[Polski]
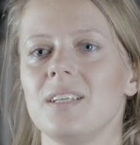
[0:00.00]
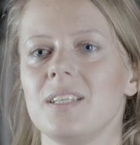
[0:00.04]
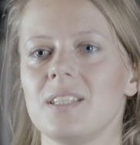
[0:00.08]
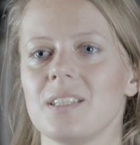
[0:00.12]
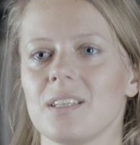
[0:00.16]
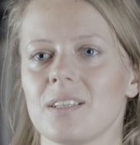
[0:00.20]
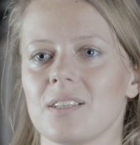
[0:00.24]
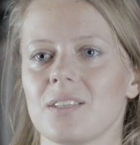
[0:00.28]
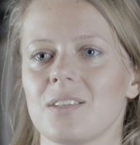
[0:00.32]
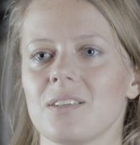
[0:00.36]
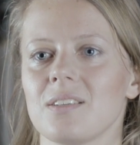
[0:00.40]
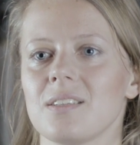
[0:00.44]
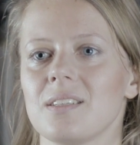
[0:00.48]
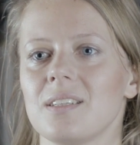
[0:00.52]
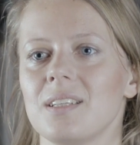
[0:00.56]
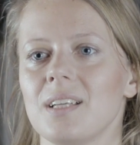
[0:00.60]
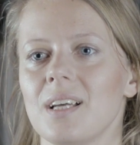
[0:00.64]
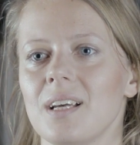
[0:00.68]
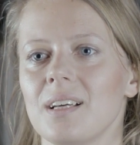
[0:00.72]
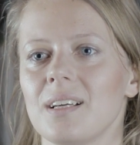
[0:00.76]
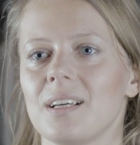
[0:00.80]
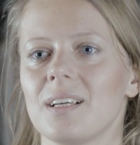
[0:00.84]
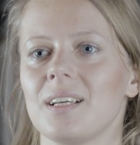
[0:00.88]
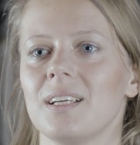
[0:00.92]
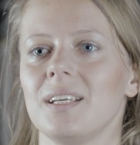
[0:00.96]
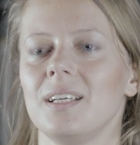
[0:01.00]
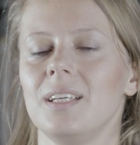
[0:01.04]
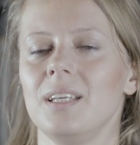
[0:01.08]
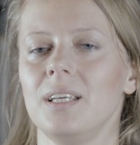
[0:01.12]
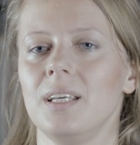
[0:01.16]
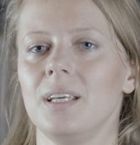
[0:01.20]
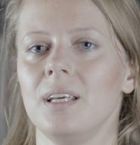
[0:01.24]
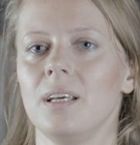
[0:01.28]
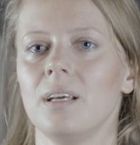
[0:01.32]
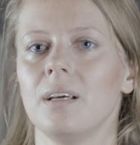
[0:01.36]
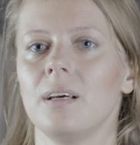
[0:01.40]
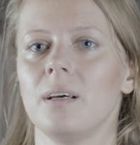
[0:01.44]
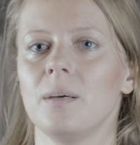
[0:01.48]
Iza Szostak
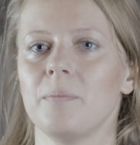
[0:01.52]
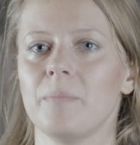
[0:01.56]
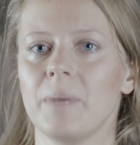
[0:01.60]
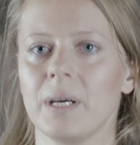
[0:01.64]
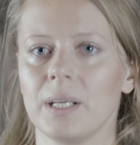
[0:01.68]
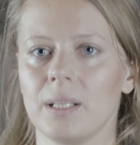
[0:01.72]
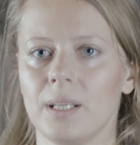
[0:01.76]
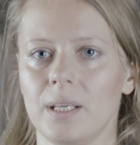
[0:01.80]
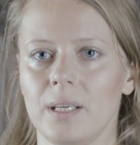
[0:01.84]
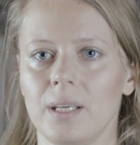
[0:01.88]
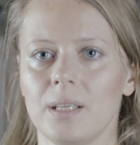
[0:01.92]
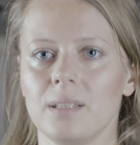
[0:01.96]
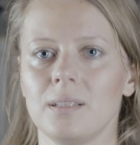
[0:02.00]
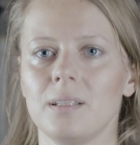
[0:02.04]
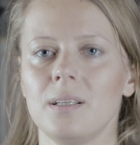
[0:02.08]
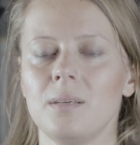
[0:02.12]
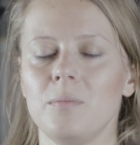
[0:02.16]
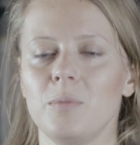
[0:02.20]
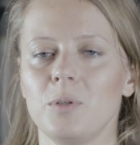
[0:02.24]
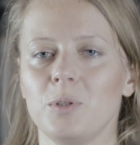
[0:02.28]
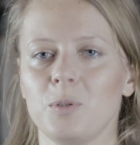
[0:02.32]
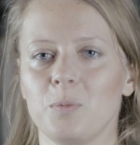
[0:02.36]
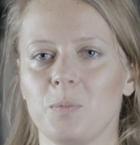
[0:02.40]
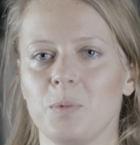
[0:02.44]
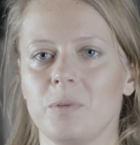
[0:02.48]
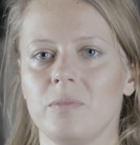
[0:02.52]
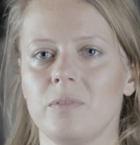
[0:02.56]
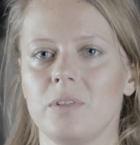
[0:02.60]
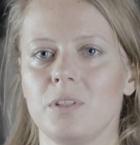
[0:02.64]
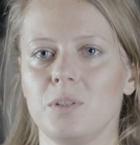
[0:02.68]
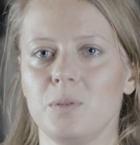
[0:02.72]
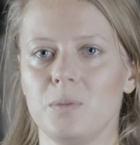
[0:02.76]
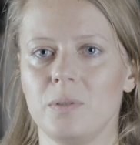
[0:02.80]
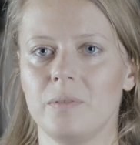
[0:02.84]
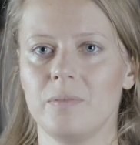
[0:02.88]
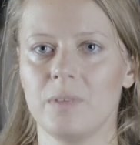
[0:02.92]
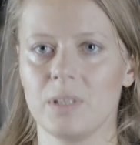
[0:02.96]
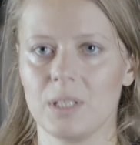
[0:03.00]
i Magda Jędra będą
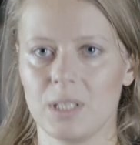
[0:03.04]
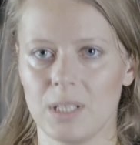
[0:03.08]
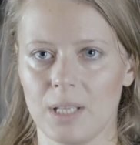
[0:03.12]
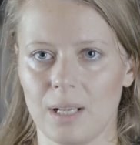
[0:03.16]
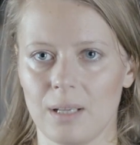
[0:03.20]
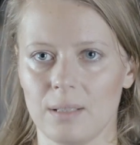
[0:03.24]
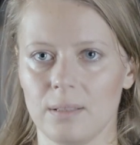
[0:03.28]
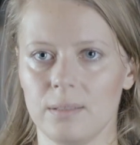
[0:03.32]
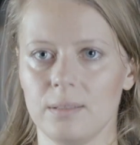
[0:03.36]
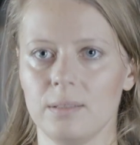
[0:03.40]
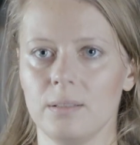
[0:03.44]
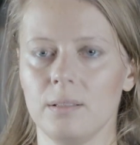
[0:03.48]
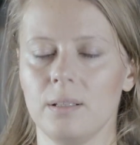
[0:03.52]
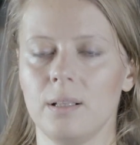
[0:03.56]
prowadziły warsztaty